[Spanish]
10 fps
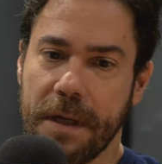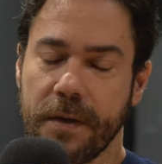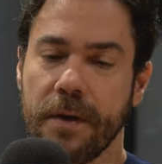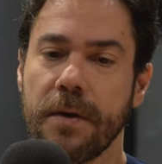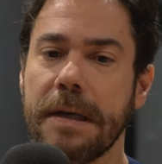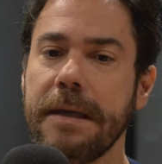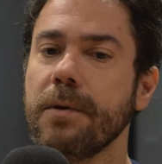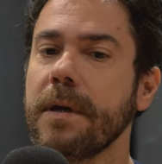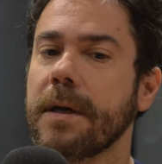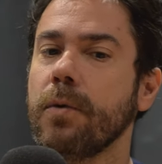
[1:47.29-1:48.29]
planteo en el
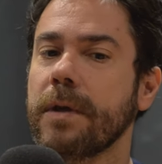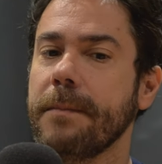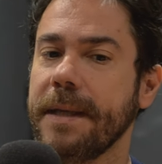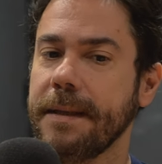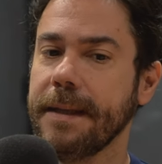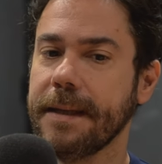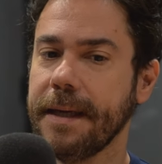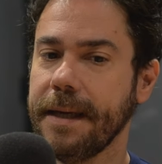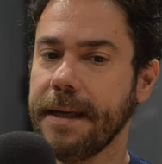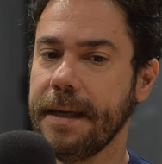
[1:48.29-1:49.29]
libro es justamente
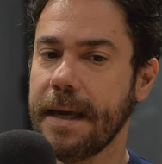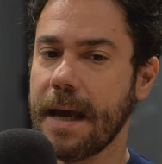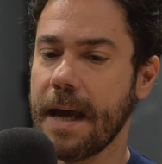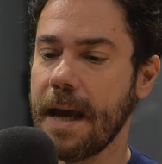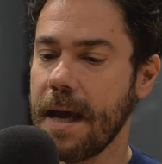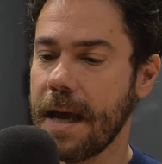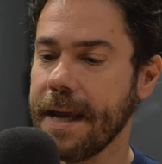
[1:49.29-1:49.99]
que ah,